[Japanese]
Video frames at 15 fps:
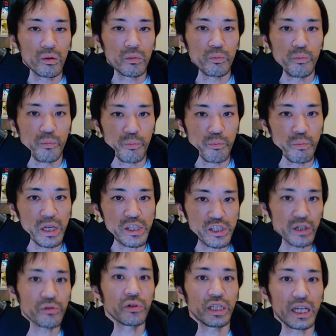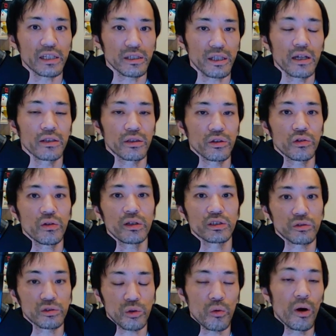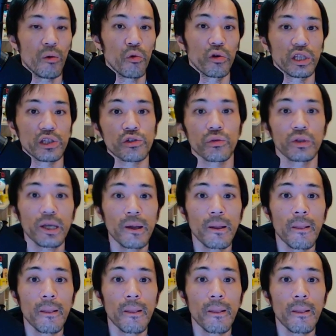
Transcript: う、めっちゃ痩せたいっていう人は、そうは多いでしょうね。